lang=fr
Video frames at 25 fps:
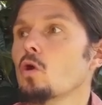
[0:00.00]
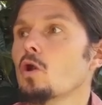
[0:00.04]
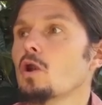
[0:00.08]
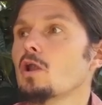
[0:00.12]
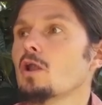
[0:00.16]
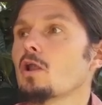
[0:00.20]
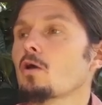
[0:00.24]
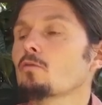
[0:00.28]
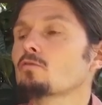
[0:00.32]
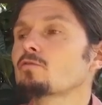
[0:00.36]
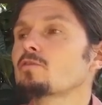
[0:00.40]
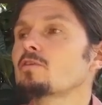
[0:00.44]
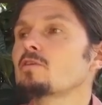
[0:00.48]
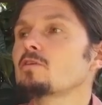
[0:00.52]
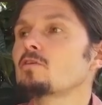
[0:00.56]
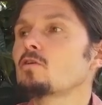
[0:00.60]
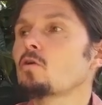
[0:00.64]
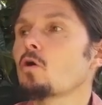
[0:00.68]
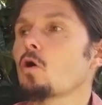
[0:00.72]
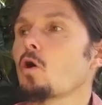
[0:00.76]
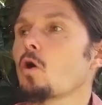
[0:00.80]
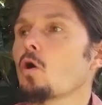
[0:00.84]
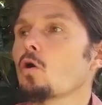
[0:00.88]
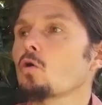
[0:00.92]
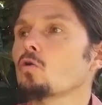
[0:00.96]

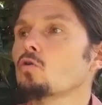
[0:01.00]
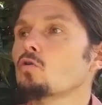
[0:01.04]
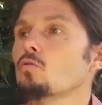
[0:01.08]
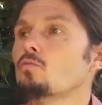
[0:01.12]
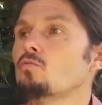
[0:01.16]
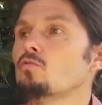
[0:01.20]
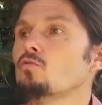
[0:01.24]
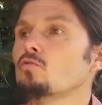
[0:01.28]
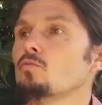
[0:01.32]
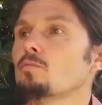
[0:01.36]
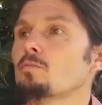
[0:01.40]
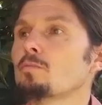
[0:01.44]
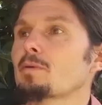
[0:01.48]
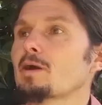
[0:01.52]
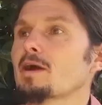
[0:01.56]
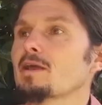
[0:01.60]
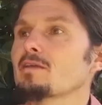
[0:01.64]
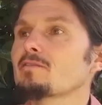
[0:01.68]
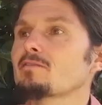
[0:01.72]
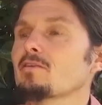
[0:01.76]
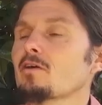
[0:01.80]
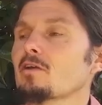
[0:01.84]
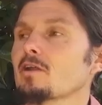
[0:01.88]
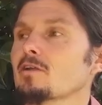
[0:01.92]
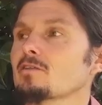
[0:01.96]
l'anticorps le, le, plus
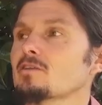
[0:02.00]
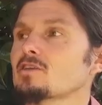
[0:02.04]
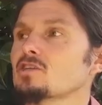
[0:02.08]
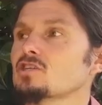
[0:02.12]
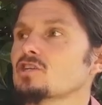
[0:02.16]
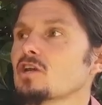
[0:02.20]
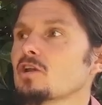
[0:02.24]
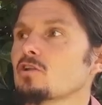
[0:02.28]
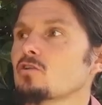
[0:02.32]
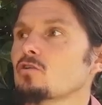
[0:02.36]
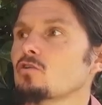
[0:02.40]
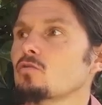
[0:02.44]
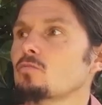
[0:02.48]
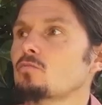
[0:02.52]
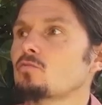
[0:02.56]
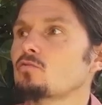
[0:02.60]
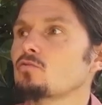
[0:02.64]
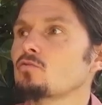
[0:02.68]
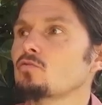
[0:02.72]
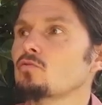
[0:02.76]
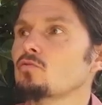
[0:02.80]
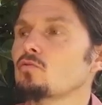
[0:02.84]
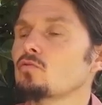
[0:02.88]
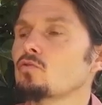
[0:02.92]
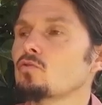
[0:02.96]
présent, l'antigène le
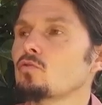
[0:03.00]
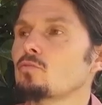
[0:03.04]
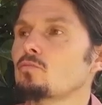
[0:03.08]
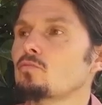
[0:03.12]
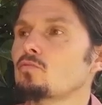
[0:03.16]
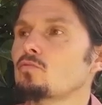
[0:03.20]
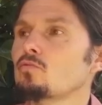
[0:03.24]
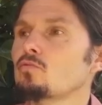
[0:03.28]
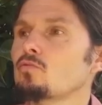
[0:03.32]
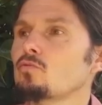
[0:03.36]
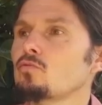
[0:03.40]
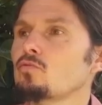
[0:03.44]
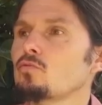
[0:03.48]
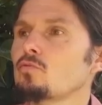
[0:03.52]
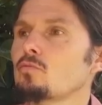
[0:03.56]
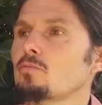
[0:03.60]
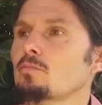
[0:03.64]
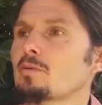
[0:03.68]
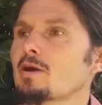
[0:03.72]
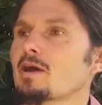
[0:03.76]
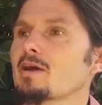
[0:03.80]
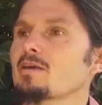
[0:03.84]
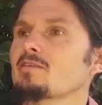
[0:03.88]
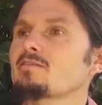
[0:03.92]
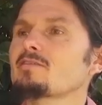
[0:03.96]
plus, le plus
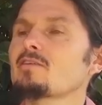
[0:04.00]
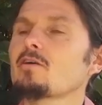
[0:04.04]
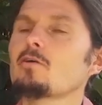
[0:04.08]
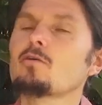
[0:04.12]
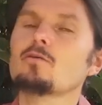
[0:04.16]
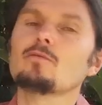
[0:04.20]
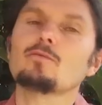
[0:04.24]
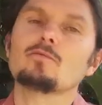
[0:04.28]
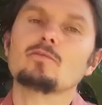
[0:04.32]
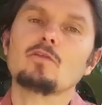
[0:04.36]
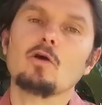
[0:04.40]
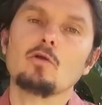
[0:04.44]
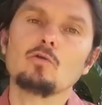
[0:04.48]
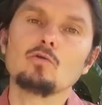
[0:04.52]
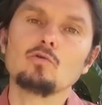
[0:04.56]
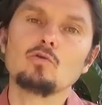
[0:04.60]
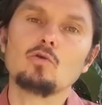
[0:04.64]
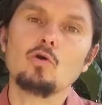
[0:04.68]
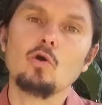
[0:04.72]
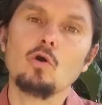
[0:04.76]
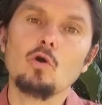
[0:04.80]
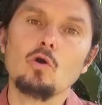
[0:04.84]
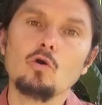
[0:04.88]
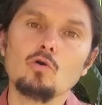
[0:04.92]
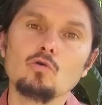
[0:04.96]
présent dans le
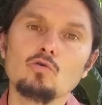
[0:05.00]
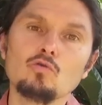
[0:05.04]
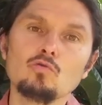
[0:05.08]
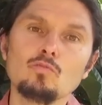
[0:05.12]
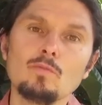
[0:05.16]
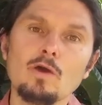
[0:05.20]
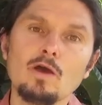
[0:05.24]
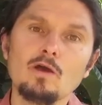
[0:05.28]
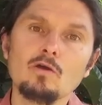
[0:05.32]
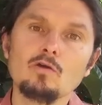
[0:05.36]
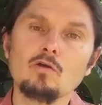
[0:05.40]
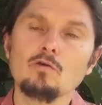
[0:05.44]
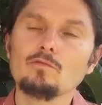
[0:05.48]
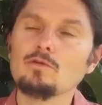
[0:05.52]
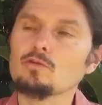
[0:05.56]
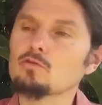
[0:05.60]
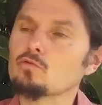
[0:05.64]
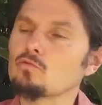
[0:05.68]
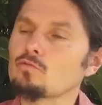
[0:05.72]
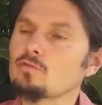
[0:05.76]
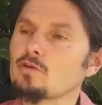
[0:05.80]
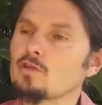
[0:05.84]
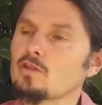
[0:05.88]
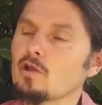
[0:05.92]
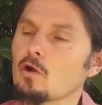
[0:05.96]
corps humain, qu'on va
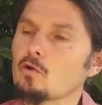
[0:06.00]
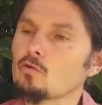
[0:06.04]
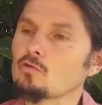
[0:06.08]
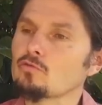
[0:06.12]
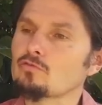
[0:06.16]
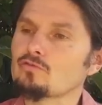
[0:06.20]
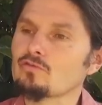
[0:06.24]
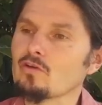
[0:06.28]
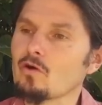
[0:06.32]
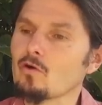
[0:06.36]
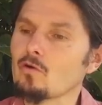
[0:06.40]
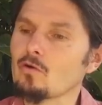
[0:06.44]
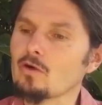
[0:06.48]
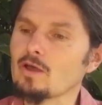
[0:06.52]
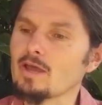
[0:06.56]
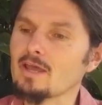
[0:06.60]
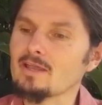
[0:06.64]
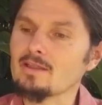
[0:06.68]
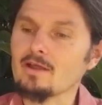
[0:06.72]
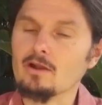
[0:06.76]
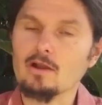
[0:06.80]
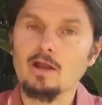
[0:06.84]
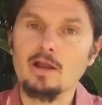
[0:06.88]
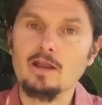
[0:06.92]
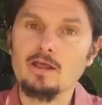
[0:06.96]
trouver dans le sang
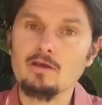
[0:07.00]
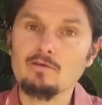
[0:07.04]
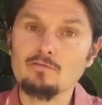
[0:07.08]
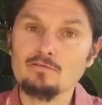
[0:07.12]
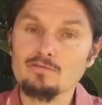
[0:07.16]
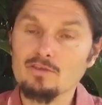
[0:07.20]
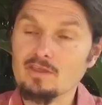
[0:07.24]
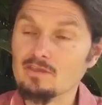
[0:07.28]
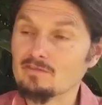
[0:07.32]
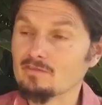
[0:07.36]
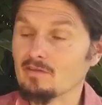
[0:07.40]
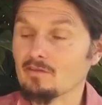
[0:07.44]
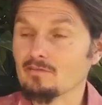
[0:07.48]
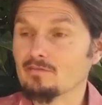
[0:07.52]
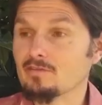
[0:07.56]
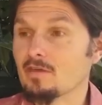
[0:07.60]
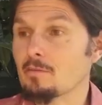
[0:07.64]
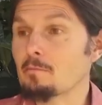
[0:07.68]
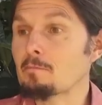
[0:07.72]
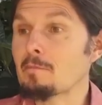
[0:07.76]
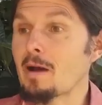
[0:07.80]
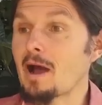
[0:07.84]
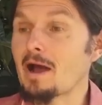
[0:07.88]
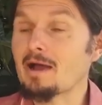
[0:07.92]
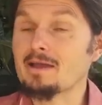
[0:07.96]
et dans la lymphe, qui est censé
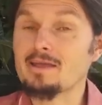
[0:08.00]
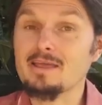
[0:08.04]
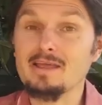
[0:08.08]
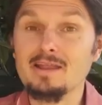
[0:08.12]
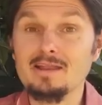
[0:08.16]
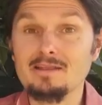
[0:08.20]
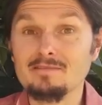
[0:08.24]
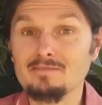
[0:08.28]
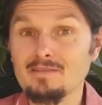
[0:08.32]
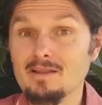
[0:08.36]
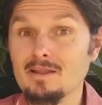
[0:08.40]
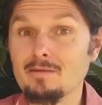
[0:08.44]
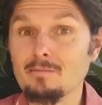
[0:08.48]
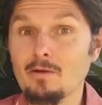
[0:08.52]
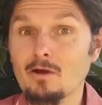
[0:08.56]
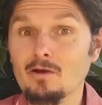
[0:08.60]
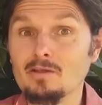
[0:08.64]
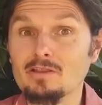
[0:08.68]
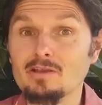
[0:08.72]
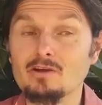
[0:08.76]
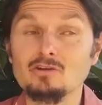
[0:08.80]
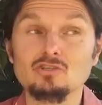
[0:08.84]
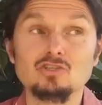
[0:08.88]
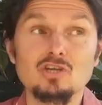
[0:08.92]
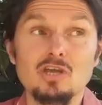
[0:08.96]
marquer les éléments
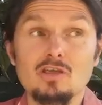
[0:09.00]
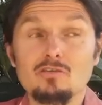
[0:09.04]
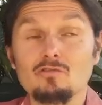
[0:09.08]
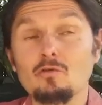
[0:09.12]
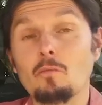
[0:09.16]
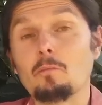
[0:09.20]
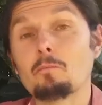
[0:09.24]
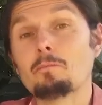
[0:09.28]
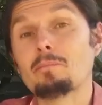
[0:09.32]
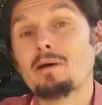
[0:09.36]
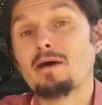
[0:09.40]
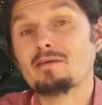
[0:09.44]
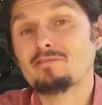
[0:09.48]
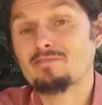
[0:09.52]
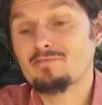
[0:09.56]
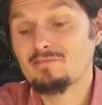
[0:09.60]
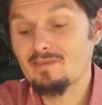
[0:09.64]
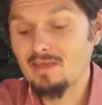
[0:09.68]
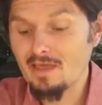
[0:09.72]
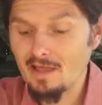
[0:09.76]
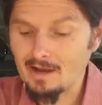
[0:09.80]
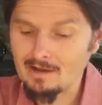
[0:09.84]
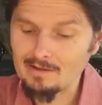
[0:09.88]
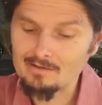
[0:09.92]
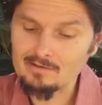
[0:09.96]
étrangers qui sont
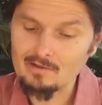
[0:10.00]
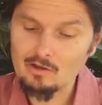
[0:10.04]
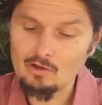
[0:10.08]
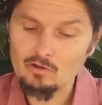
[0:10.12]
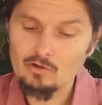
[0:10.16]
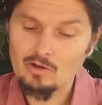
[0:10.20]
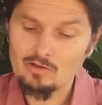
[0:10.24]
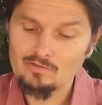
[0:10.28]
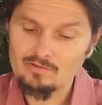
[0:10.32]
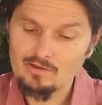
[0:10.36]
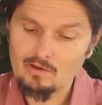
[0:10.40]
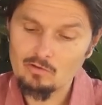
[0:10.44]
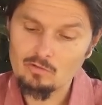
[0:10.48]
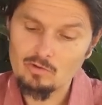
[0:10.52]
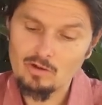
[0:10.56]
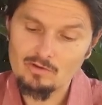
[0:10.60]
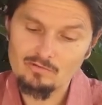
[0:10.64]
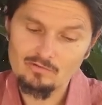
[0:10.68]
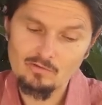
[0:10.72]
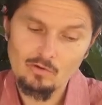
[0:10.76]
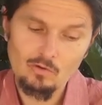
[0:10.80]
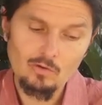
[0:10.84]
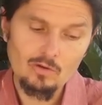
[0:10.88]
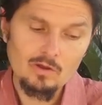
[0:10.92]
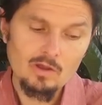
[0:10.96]
passés à l'intérieur de la
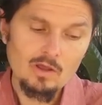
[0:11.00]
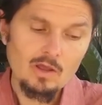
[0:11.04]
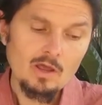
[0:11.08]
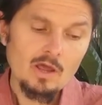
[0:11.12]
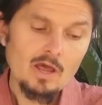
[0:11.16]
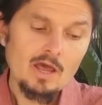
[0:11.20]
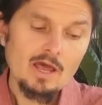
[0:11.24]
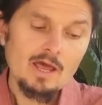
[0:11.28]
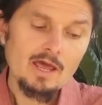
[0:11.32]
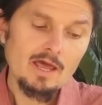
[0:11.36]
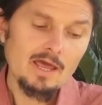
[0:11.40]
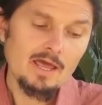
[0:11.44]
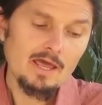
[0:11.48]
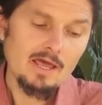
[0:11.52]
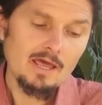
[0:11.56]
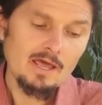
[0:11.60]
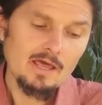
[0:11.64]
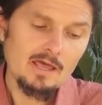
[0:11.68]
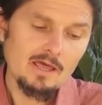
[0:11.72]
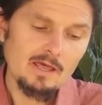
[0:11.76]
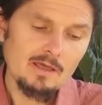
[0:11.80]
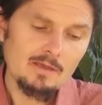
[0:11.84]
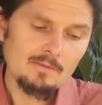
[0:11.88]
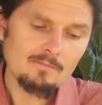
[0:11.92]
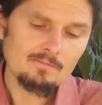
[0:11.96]
circulation.
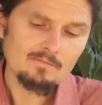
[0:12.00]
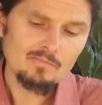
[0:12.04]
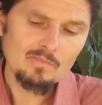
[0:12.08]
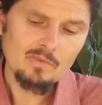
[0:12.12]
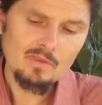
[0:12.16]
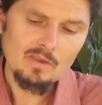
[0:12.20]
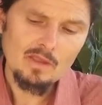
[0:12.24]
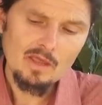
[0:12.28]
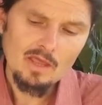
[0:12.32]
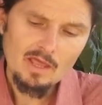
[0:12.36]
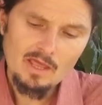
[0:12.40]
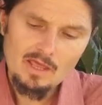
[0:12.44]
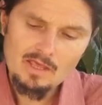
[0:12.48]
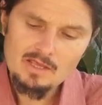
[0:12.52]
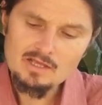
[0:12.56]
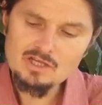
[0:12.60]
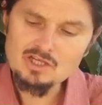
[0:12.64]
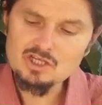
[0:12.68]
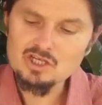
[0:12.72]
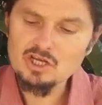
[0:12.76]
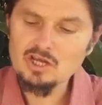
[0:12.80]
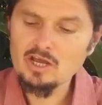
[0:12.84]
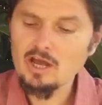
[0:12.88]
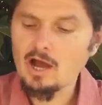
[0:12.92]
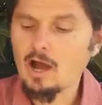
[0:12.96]
Et, hum, et
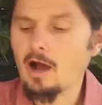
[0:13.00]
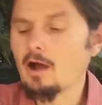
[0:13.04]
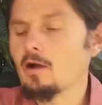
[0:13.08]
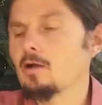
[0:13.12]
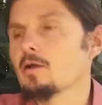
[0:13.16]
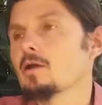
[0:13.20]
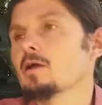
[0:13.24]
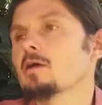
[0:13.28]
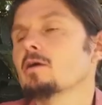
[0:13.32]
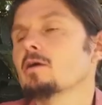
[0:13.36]
IgA,